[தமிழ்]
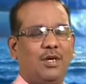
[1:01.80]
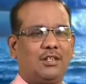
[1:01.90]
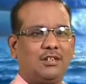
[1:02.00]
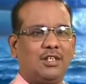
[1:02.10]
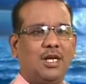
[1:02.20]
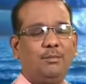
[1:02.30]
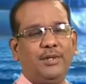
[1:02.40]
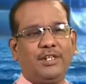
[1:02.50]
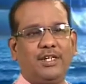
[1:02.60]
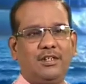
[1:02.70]
பாருங்கள்
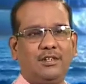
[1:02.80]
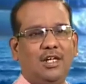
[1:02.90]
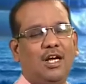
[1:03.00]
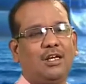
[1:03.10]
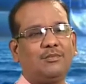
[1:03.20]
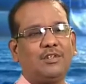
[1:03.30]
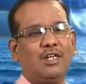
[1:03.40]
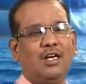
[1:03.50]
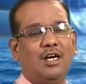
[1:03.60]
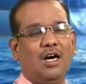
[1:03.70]
நம்பிக்கை இருந்தால்
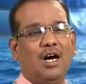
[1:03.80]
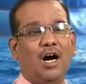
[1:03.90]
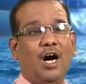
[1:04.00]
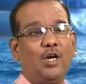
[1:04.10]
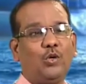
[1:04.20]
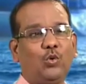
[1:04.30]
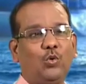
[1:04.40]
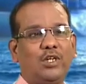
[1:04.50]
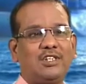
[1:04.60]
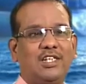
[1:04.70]
ஆடு
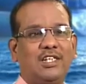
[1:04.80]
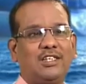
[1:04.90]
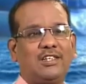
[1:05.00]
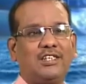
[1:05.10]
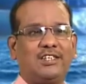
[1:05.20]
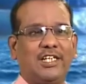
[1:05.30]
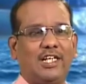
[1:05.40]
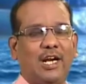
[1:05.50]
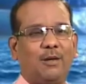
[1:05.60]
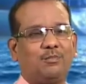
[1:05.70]
கூட சிங்கத்தை
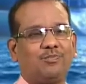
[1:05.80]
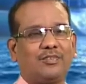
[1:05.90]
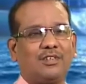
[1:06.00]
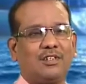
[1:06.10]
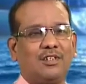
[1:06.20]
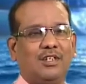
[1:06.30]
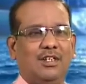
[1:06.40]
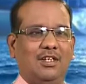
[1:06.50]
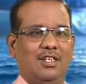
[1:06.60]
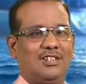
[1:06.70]
ஜெயிக்கலாம்
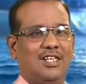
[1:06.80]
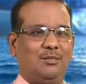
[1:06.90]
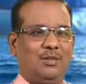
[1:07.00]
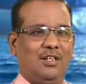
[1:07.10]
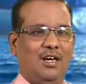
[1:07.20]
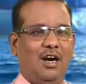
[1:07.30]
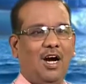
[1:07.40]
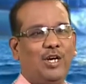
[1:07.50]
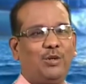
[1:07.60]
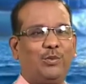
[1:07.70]
என்ன சார் இப்படி
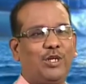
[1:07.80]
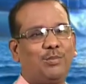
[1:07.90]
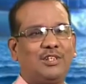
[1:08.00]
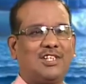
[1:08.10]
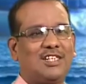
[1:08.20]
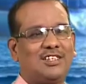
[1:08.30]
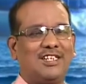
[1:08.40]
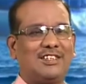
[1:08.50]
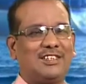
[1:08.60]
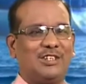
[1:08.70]
ஆடு போய் எப்படி சார்
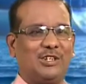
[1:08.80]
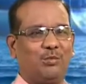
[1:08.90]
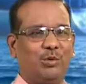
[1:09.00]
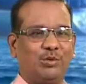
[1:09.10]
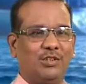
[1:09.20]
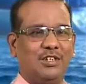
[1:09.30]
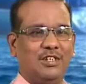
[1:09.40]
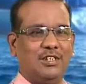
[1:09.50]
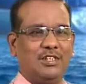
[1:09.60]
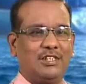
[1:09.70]
சிங்கத்தை ஜெயிக்க முடியும்
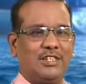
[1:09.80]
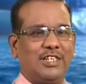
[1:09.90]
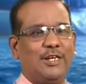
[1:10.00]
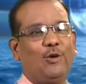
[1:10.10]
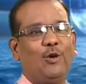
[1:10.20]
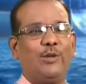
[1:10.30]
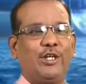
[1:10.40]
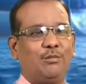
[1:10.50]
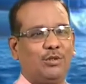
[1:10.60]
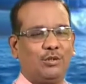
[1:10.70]
சிங்கம் எவ்வளோ
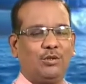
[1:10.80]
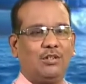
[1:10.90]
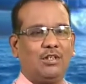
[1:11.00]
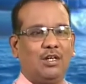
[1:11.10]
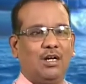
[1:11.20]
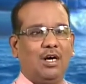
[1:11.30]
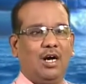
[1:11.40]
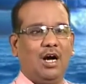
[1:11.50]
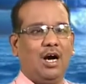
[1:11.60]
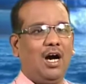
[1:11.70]
பெரிய மிருகம்
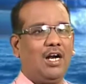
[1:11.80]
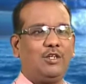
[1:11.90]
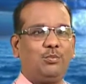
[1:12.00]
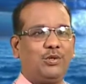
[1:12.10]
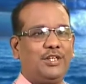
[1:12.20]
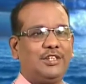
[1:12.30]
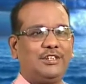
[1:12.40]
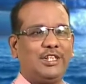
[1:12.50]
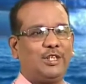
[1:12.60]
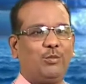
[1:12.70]
ஆடு போய்
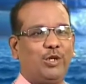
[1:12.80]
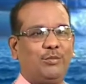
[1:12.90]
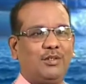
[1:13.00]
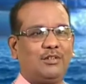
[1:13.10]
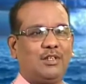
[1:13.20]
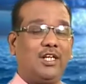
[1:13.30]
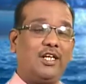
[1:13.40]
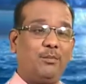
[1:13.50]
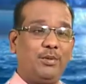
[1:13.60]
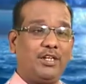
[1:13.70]
ஜெயிக்க முடியுமா
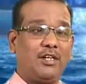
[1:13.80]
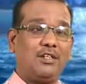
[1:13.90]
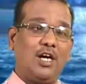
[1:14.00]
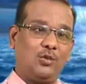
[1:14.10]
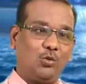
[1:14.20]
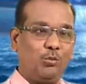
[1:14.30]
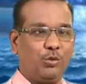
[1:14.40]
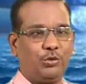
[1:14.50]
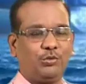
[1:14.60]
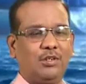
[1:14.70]
ஆனால் நம்பிக்கை இருந்தால் அதுவும்
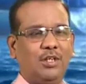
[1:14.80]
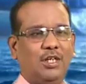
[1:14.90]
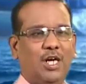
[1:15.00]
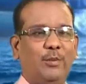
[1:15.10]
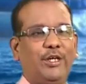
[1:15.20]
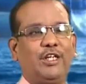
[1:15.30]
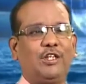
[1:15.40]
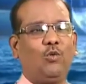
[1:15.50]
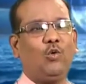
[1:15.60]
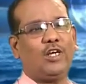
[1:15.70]
முடியும்
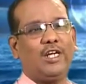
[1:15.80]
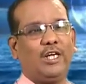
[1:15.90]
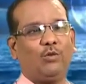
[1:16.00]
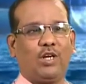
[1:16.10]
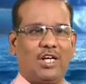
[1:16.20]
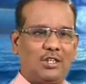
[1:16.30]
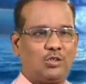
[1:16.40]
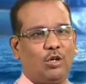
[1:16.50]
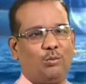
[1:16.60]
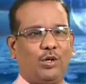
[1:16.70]
அப்படிங்கிறதுக்கு உங்களுக்கு இன்றைக்கி ஒரு கதை
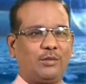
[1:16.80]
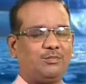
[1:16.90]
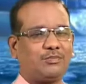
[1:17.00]
சொல்ல போகிறேன்